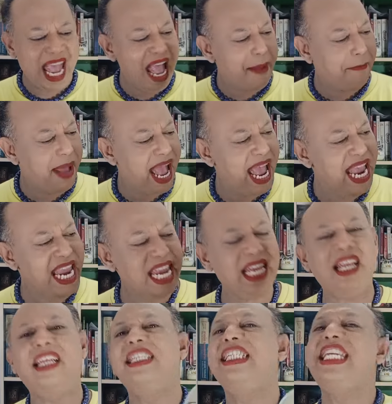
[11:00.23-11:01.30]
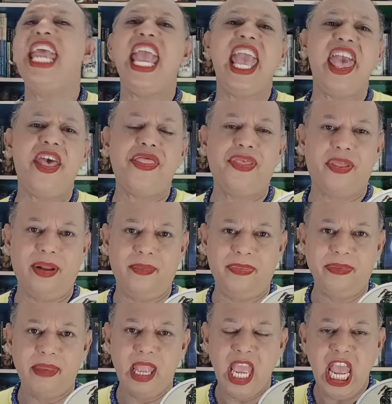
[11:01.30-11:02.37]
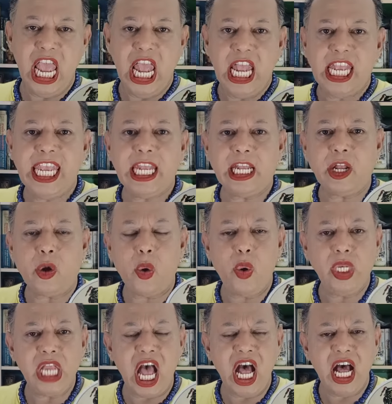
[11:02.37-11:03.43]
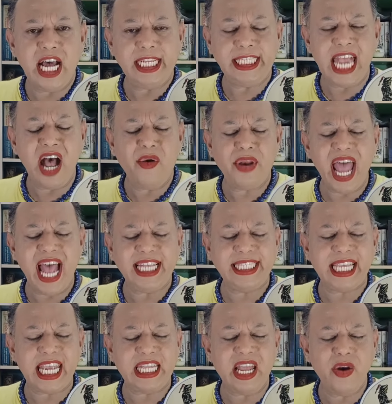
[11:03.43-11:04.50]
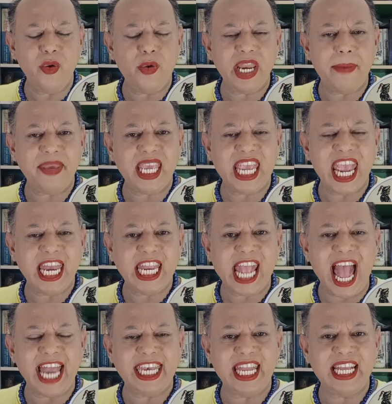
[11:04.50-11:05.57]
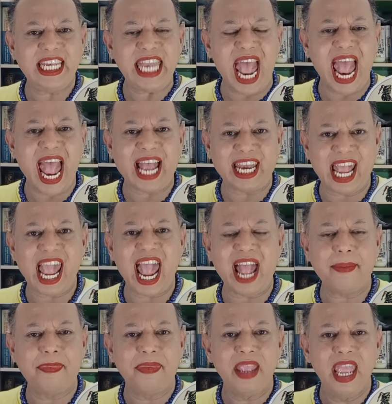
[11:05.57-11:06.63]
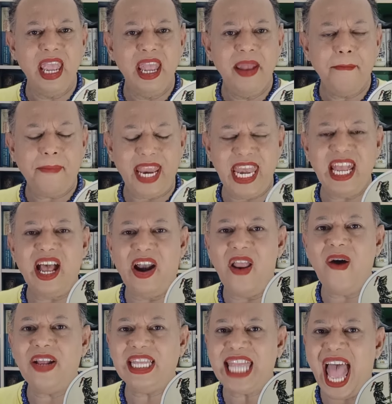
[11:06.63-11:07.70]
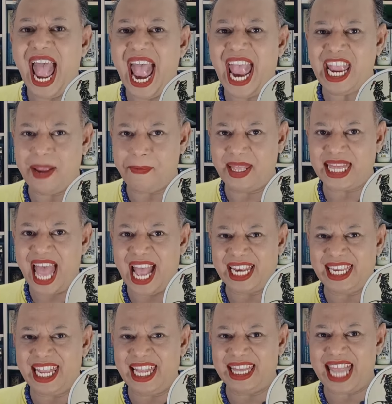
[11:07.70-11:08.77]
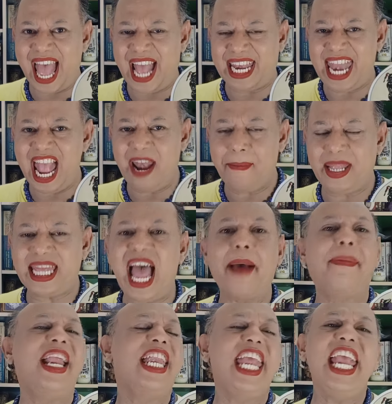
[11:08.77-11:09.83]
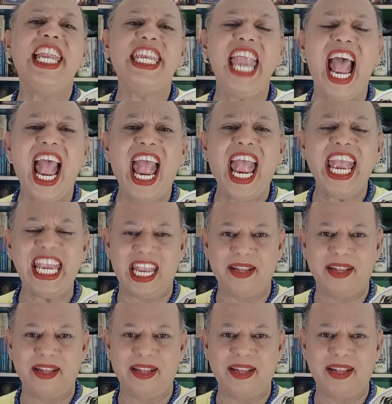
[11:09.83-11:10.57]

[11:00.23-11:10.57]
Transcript: ค่ะไพ่ death คุณเอ่อชาวราศีธนูเนี่ยมีเกณฑ์การเดินทางนะคะ ไปเหนือล่องใต้ไปต่างถิ่นต่างแดนไปต่างประเทศได้